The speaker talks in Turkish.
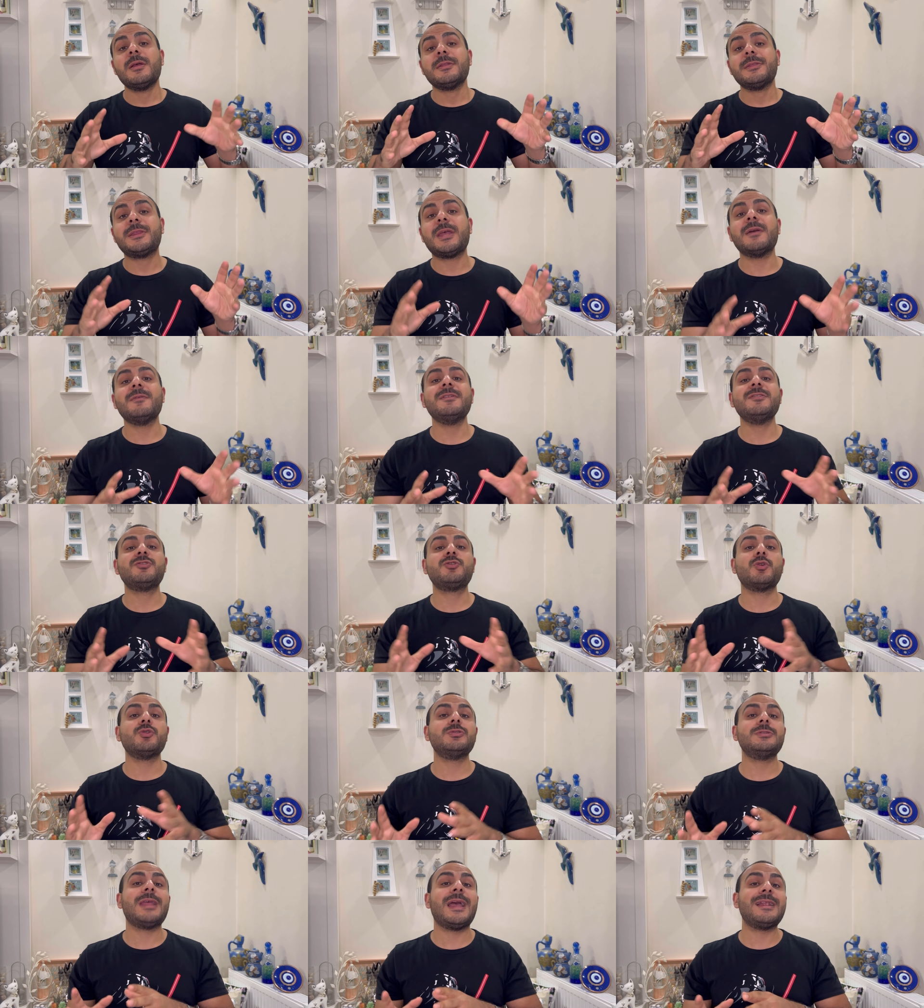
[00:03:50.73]

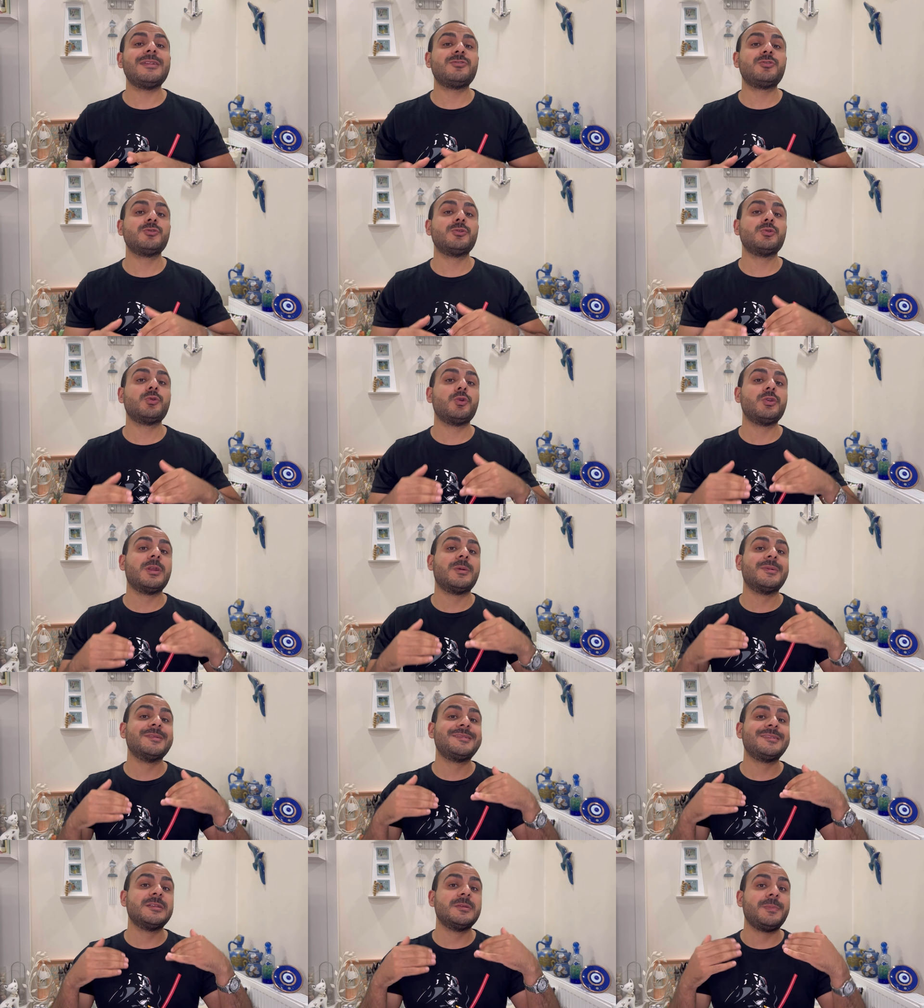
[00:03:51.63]
Davinson Nelson'un
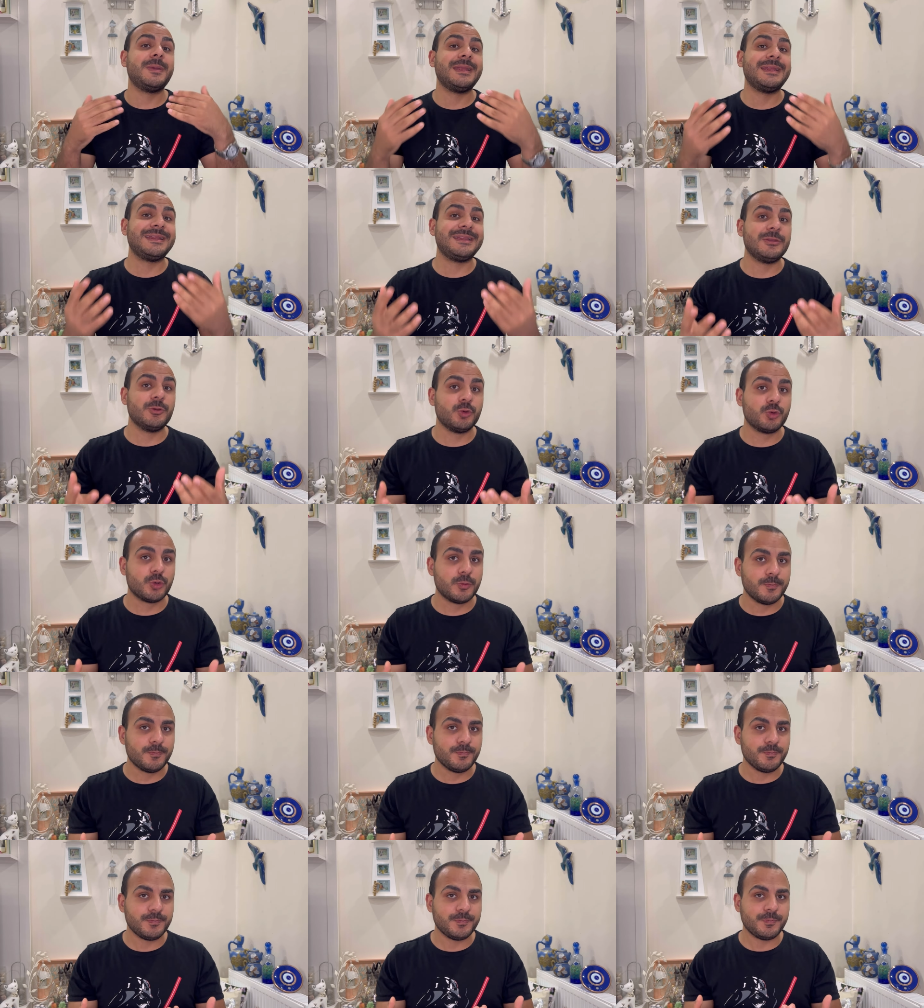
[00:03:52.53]
oynamasını bekliyorum.
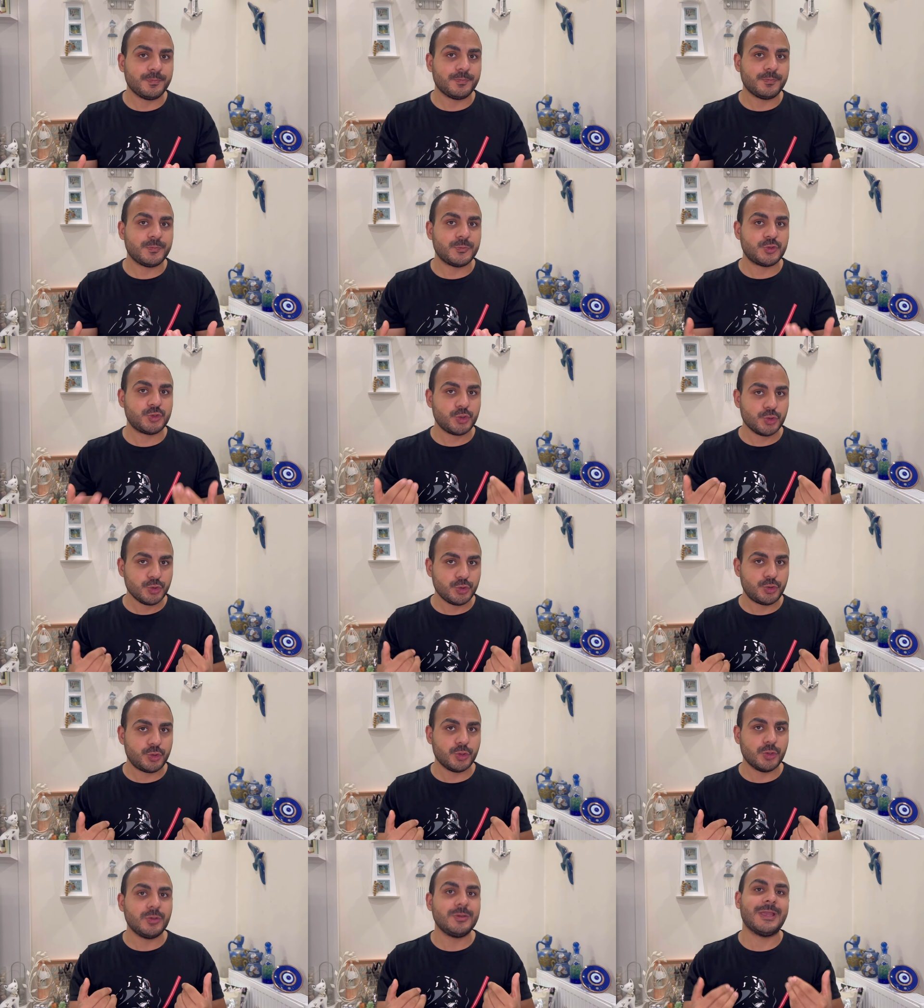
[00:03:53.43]

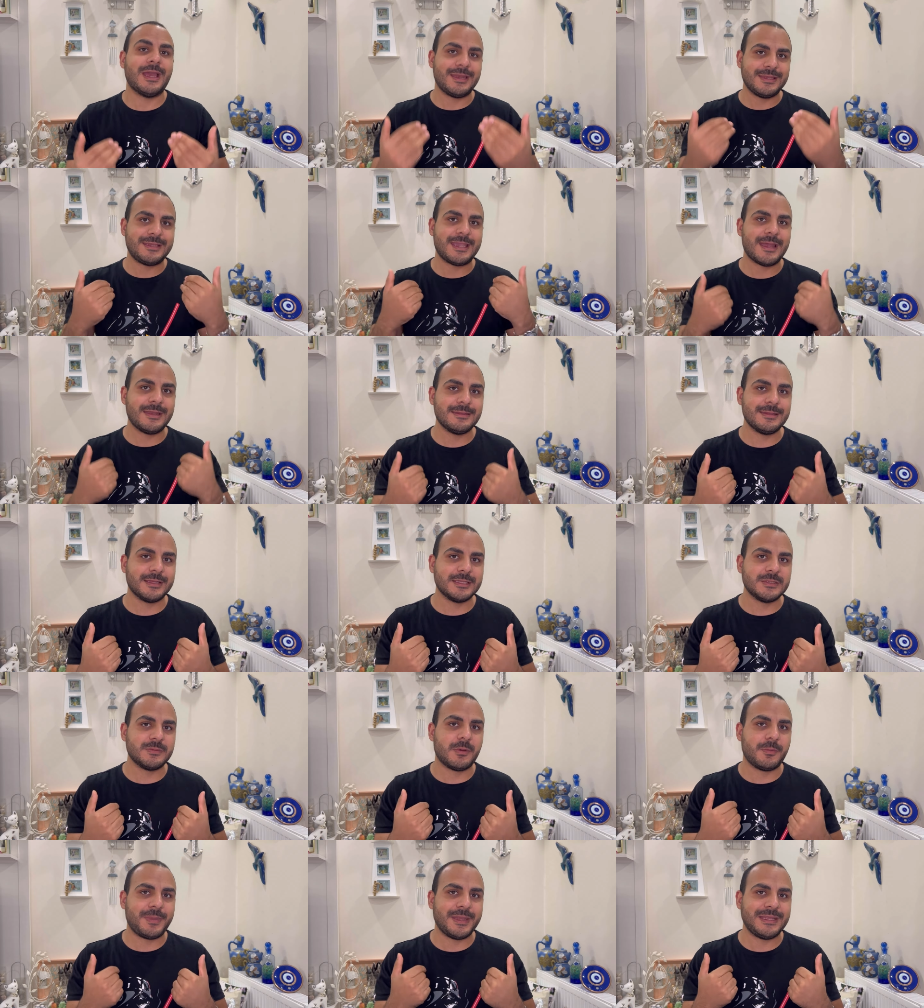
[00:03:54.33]
Çünkü yani kendi
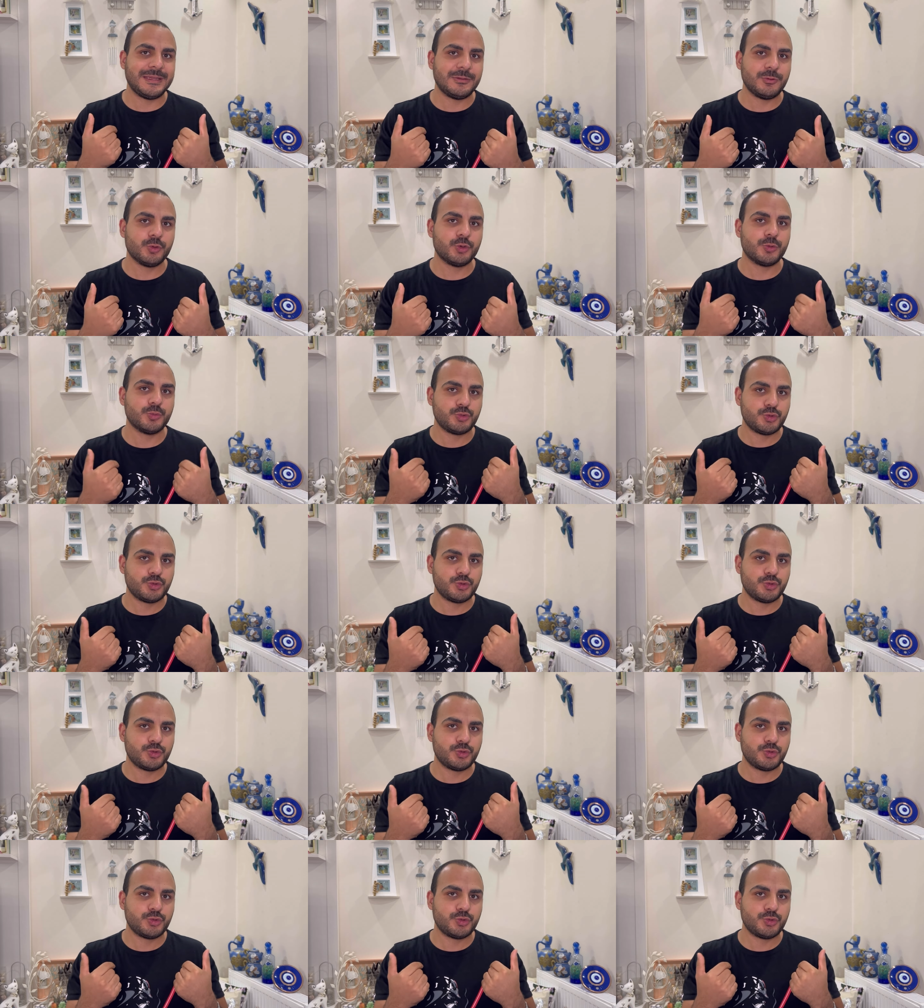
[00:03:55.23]
adıma bekliyorum.